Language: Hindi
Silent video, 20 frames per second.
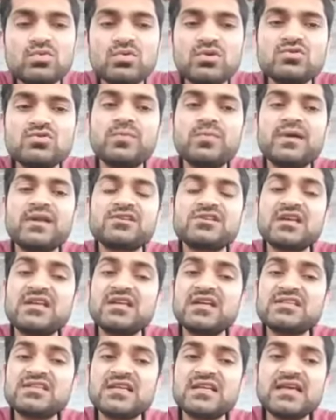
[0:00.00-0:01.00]
दूँ कि जो
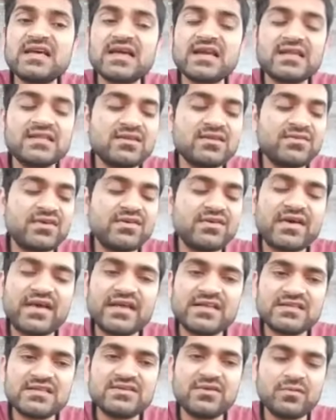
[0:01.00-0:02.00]
परेशानियाँ चली आ रही थी
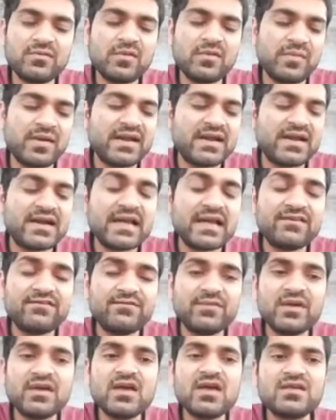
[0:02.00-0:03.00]
वैवाहिक जीवन में मैरिड लाइफ
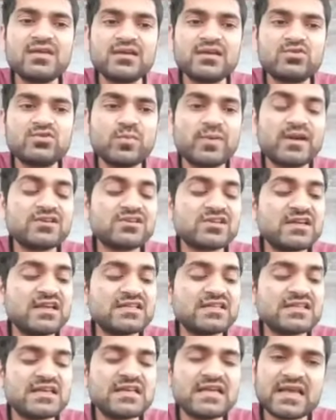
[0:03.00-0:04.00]
में या जो
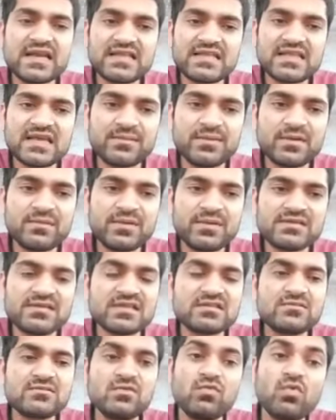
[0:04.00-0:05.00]
परेशानियाँ चली आ रही थी आपके
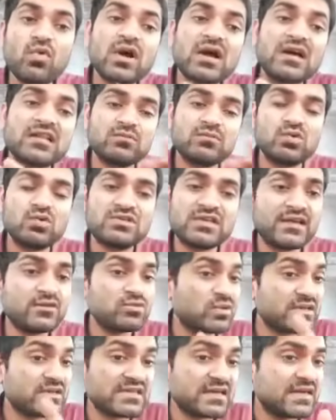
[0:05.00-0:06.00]
बिजनेस में वो खत्म हो जाएंगी
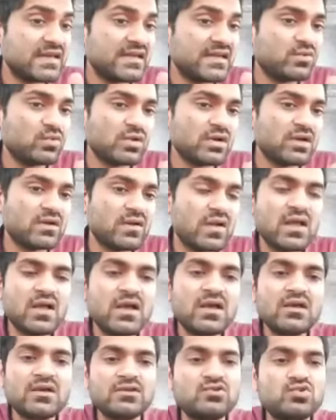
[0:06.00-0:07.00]
तो ऐसा नहीं होगा
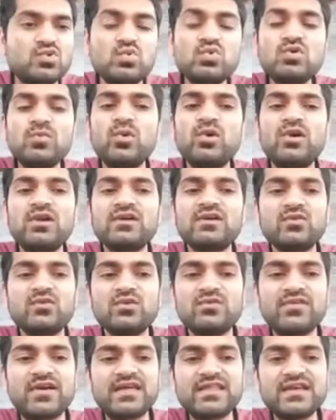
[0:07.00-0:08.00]
झूठ बोलने का
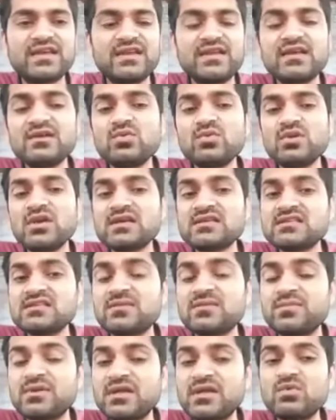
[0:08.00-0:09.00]
कोई फ़ायदा नहीं है क्योंकि ऐसा
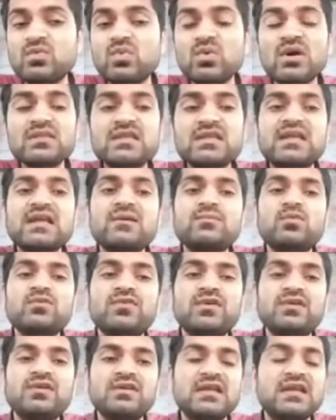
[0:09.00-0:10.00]
जब नहीं होगा दैन आपको
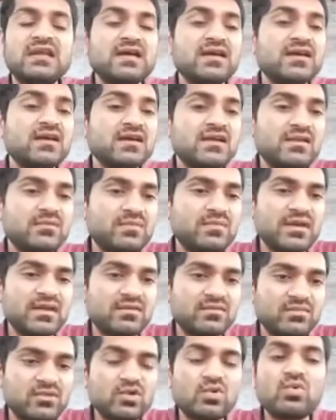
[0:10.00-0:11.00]
फिर ये लगेगा कि
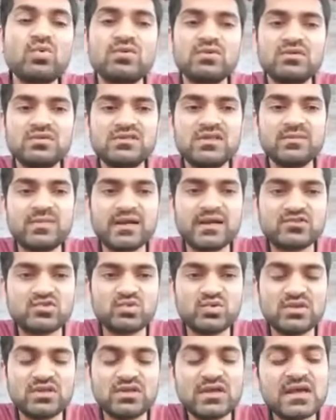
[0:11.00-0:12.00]
मैंने क्यों इसकी बात
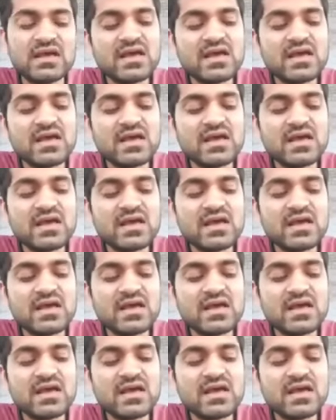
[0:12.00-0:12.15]
सुनी